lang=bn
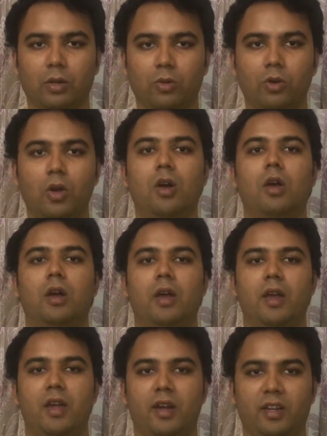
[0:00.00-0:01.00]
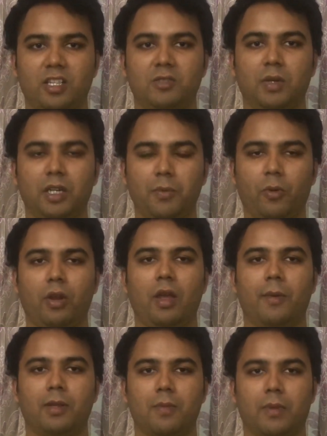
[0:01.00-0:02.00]
না কেন হেয়ার ট্রান্সপ্লান্টের পরে
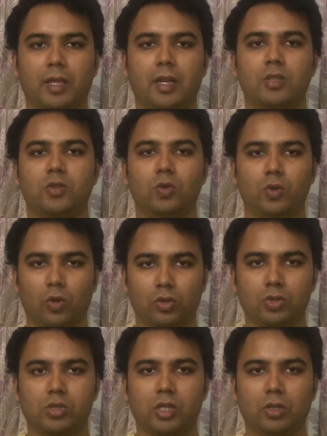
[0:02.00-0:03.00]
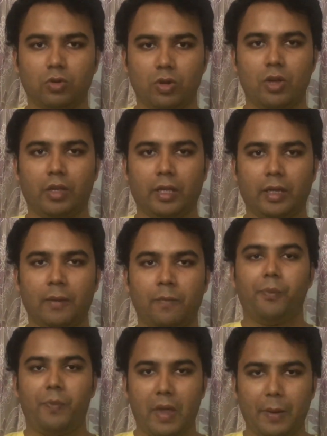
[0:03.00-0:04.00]
আমাদের মাথায় কিছু ক্ষতস্থান তৈরি হয়ে থাকে
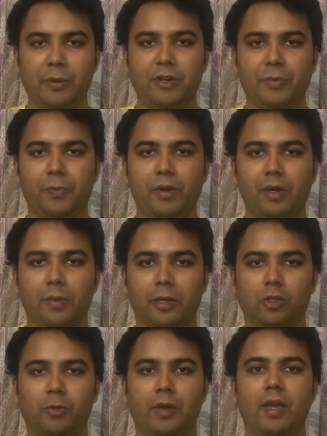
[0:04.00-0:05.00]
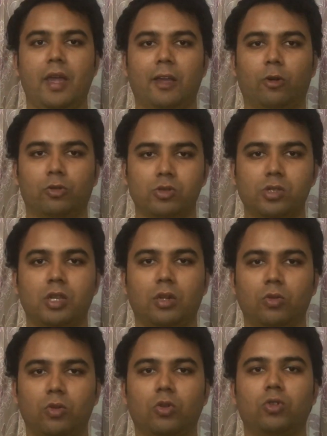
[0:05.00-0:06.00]
পিআরপি ট্রিটমেন্টের মাধ্যমে এই
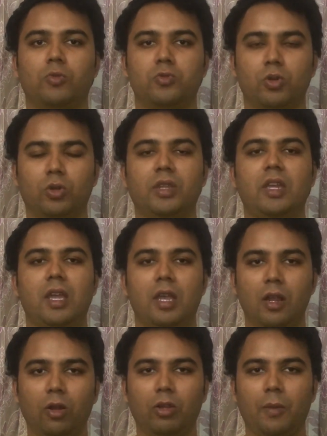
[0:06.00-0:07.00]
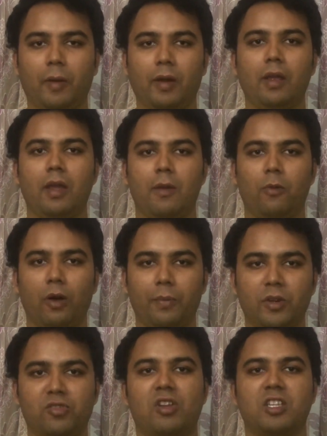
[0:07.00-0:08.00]
ক্ষতস্থানগুলো খুব জলদি হিল হতে পারে এবং
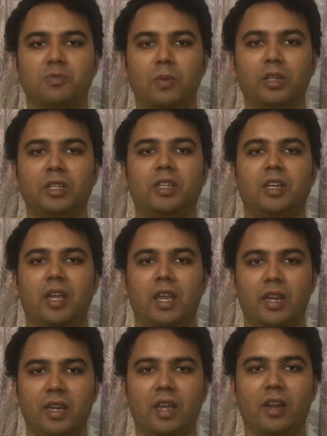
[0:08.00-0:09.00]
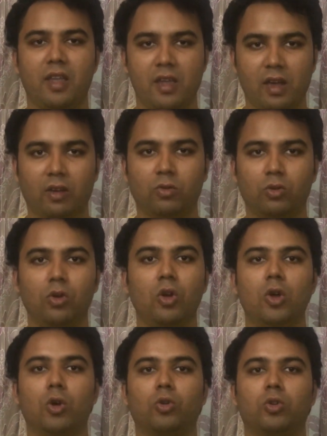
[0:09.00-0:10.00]
আপনার ট্রান্সপ্লান্টেড এরিয়ার হেয়ারগুলো
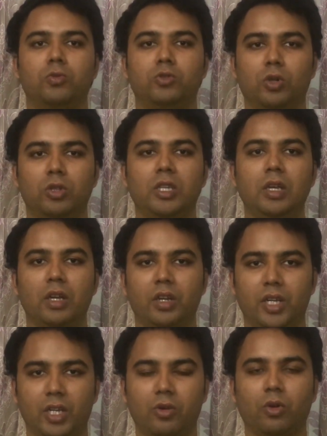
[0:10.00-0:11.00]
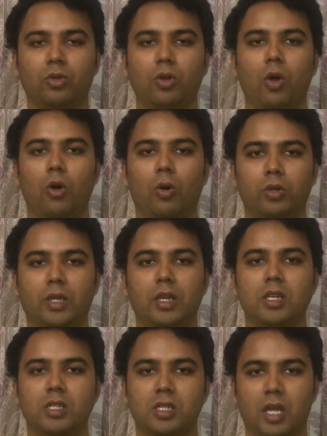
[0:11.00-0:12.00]
খুব জলদি রিগ্রোথ হতে
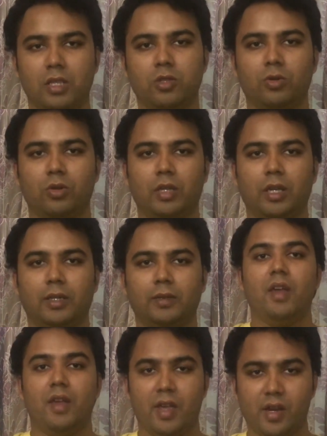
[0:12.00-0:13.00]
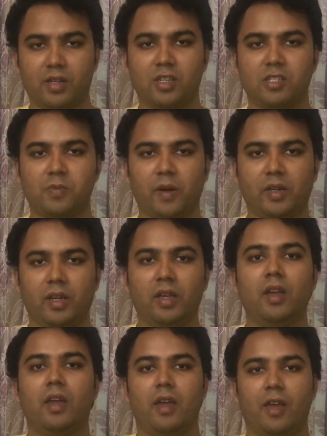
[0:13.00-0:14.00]
সাহায্য করে থাকে হেয়ার ট্রান্সপ্লান্টে
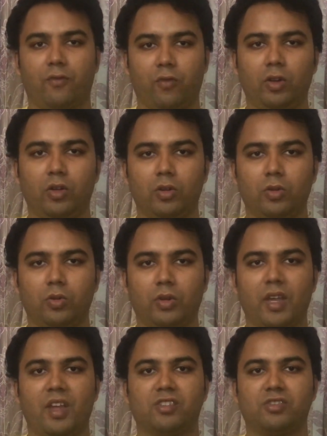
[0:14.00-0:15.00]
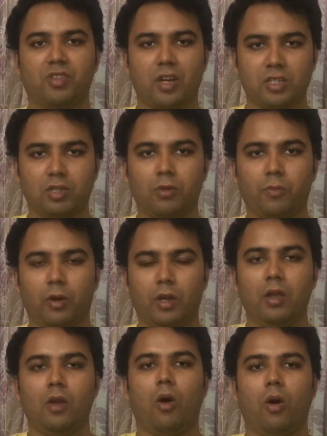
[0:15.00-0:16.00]
হেয়ার ফলিকলগুলোকে এক্সট্রাকশনের পরে
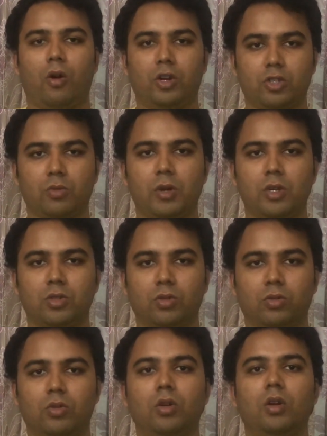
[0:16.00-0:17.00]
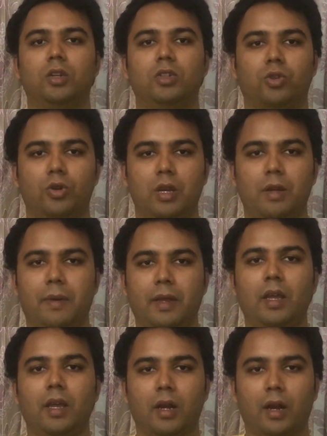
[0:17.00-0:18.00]
অনেক সময়ের জন্য শরীরের
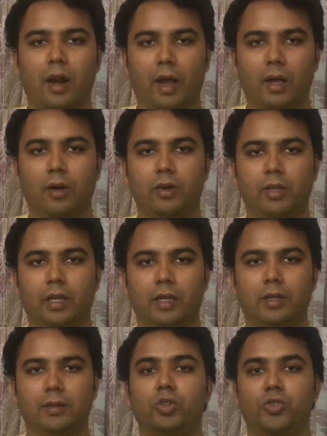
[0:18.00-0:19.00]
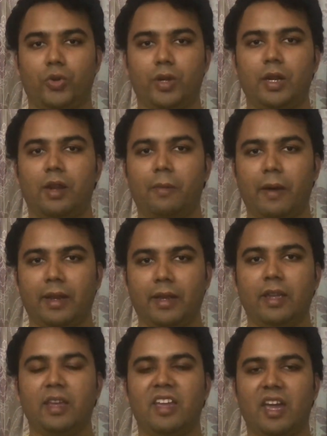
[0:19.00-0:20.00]
বাইরে রাখা হয়ে থাকে শরীরের বাইরে
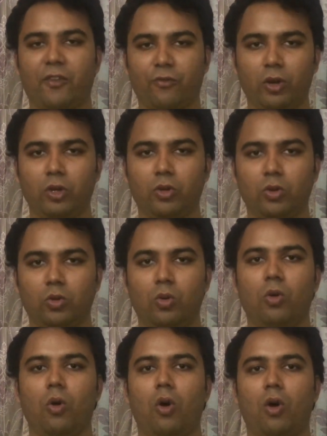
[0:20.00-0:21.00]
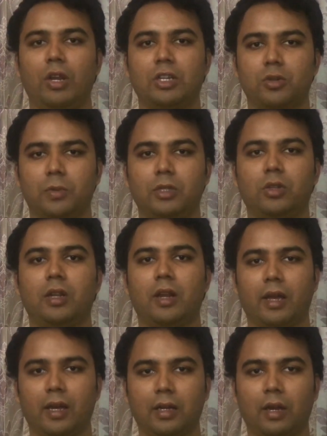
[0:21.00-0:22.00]
হেয়ার ফলিকুলগুলো অনেক সময় ধরে
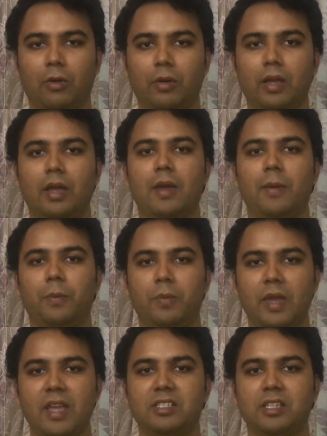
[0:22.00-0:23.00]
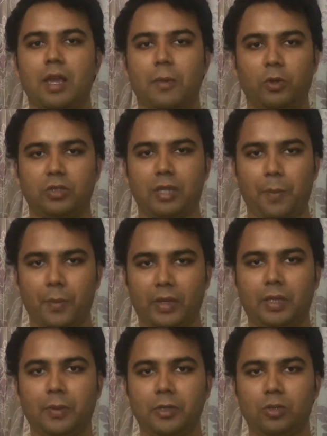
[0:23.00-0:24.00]
রাখার কারণে পিএইচ এবং
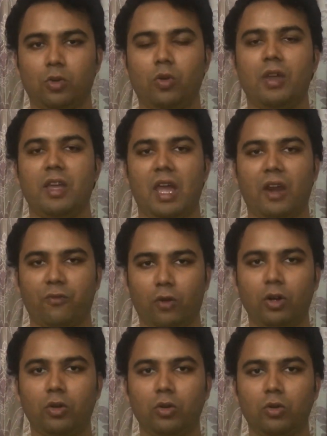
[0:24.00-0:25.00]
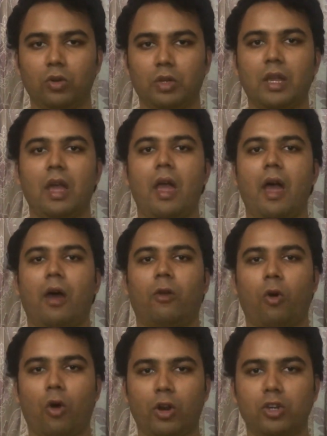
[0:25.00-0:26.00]
তাপমাত্রা ব্যতীত হেয়ার ফলিকুলগুলোকে
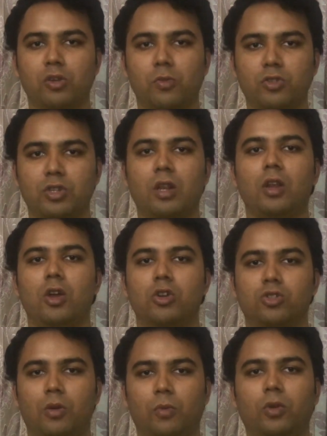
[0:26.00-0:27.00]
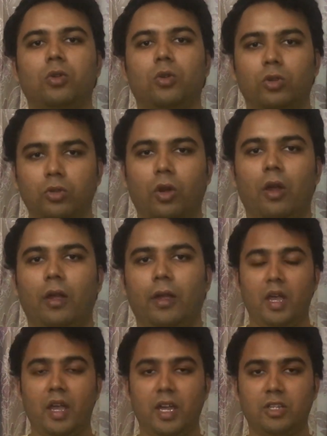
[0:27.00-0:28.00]
আরও অনেক সমস্যার সম্মুখীন হতে হয়
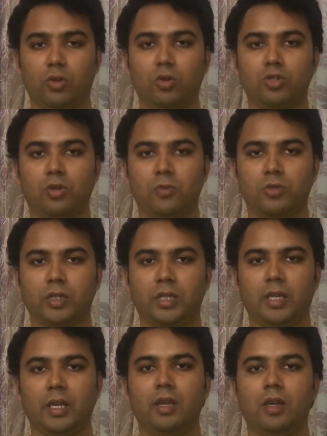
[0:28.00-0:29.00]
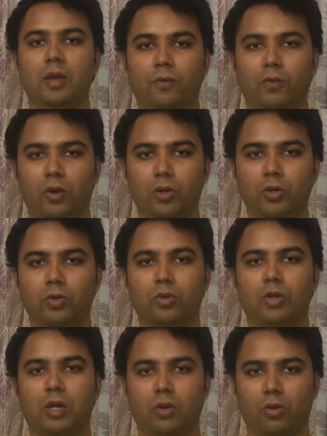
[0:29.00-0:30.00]
এই সকল সমস্যা থেকে
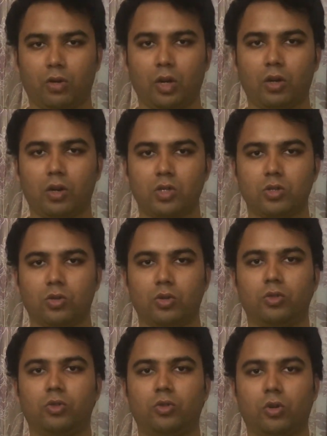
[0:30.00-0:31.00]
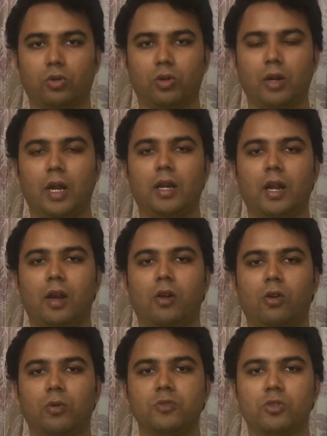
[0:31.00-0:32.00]
ফলিকুলগুলোকে রক্ষা করার জন্য ডক্টররা নানা
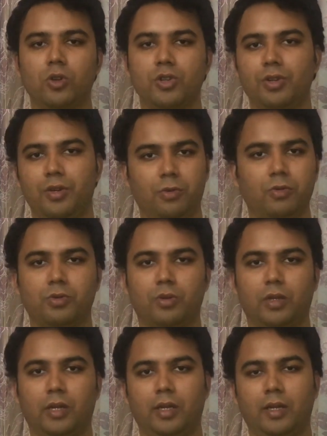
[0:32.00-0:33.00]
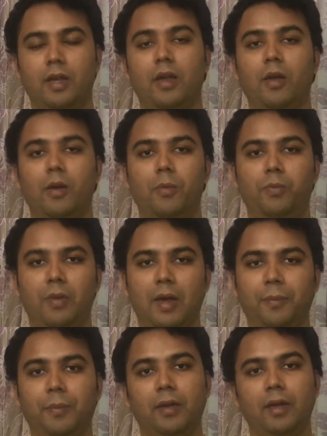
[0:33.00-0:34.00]
রকম সলিউশন ইউজ করে থাকে
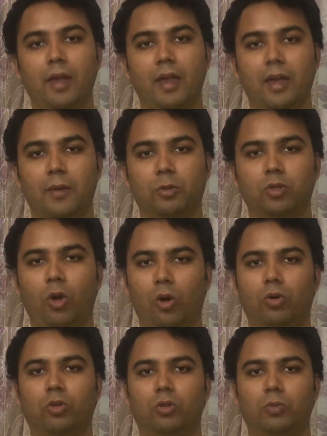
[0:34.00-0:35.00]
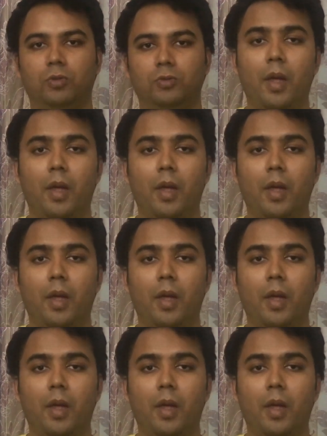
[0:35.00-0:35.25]
পিআরপি এর মধ্যে অন্যতম